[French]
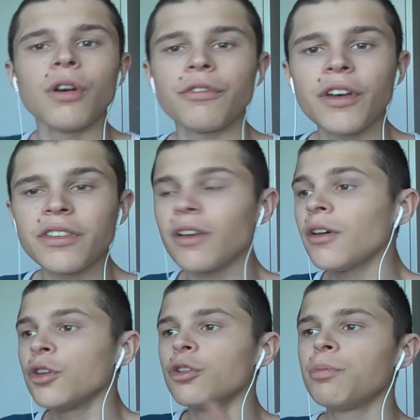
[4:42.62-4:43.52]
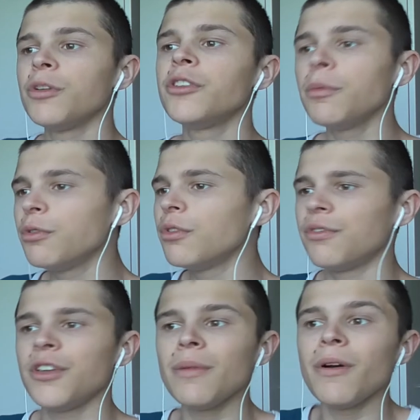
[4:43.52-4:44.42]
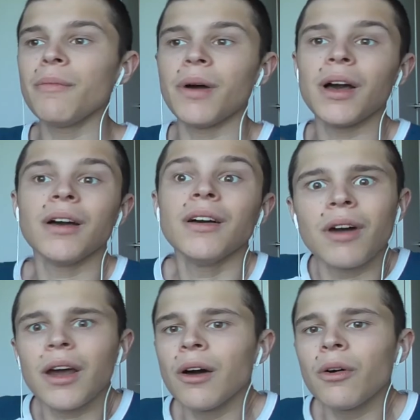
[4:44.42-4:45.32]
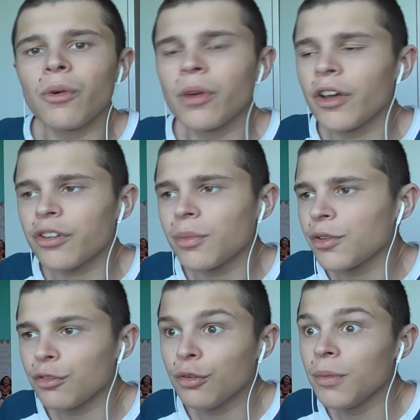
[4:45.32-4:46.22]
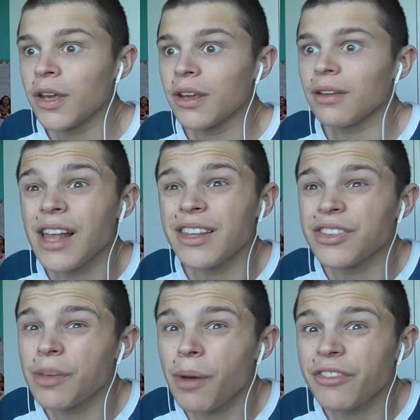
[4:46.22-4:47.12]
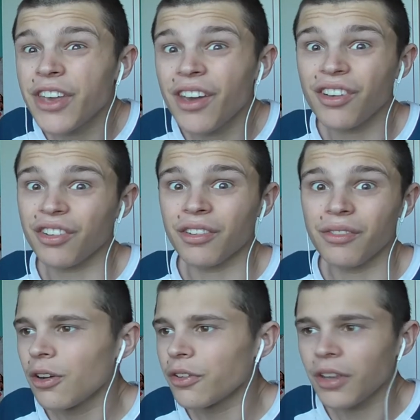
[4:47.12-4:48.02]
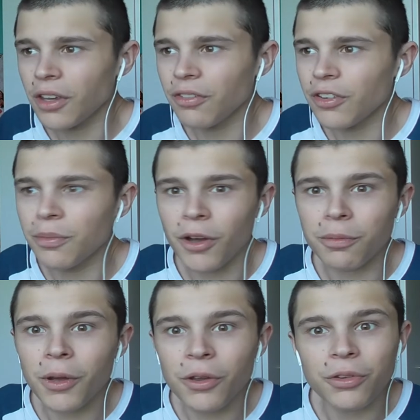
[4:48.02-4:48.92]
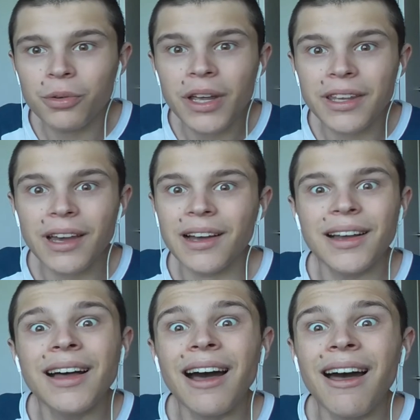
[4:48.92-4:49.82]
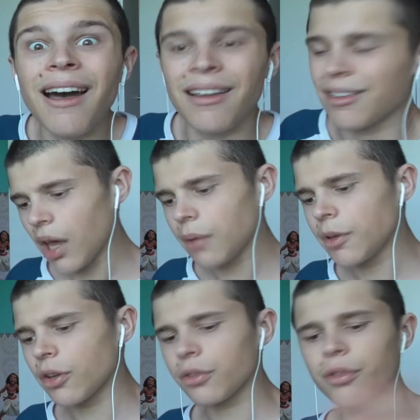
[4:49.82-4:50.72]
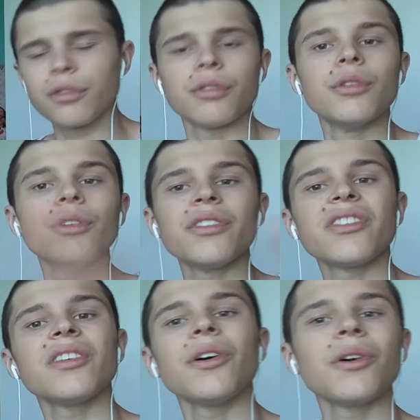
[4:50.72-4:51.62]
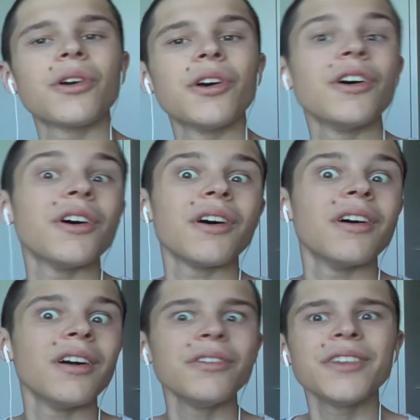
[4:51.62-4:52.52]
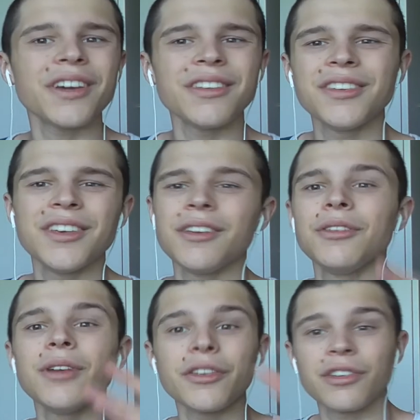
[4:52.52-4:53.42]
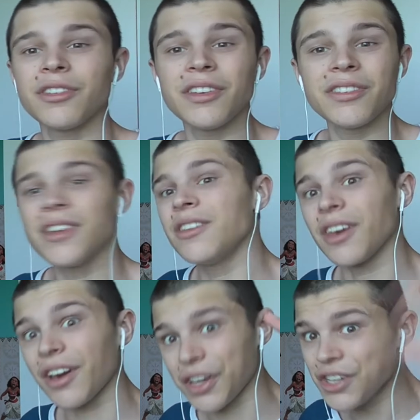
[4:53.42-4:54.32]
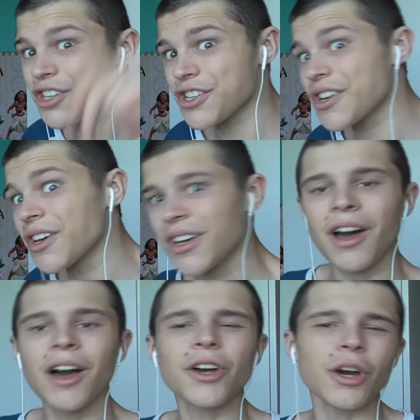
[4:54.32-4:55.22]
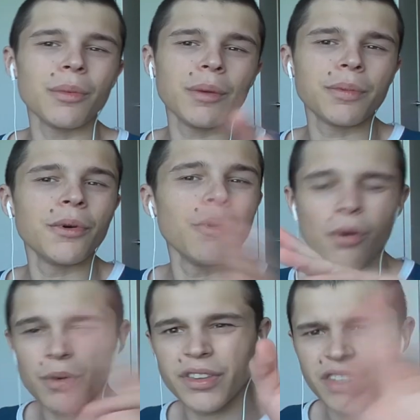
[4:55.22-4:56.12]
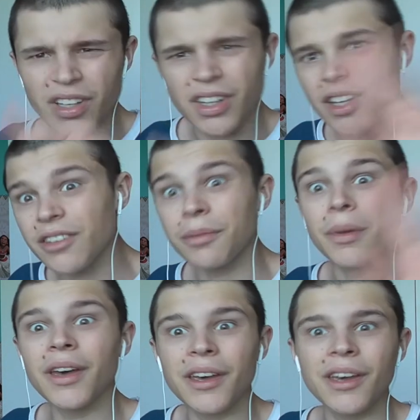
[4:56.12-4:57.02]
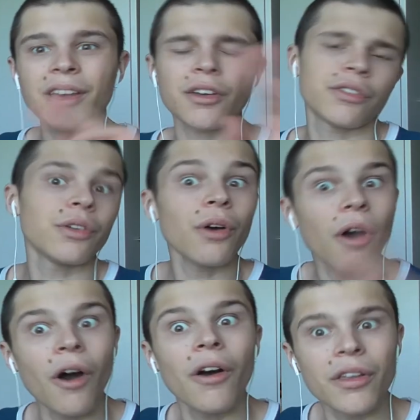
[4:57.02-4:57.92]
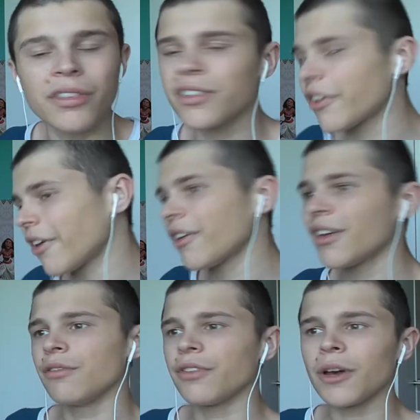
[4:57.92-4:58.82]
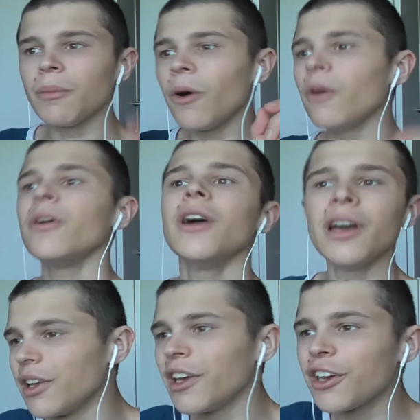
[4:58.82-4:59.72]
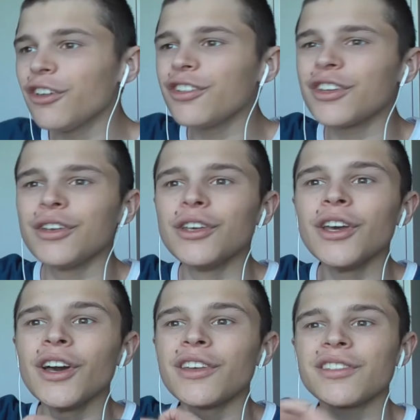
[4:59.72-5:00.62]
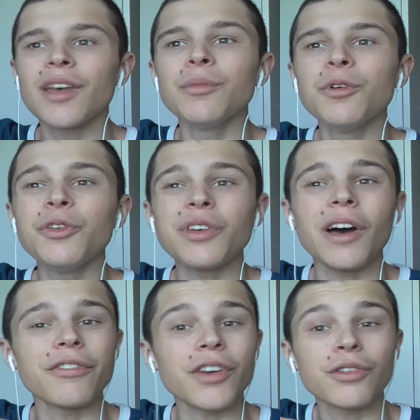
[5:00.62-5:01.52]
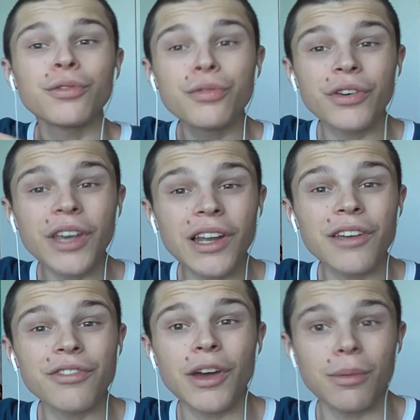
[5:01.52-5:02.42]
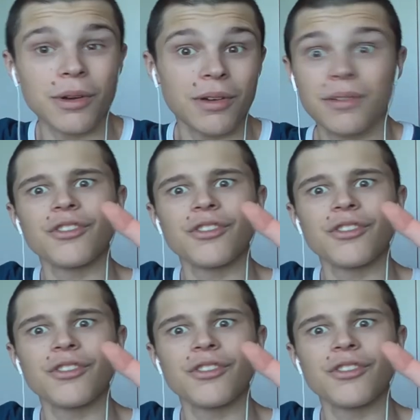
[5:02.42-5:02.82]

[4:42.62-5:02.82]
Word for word: en fait, depuis le début du film, bah voilà, on ne l'a jamais su, mais elle n'était pas vierge le sacrifice marche pas dans tous les cas. Ah, ah. Et bien entendu, c'est encore une critique de la société des riches, hein, comme un peu Wedding Nightmare, The Hunt. Vraiment, les riches qui s'amusent à faire souffrir les faibles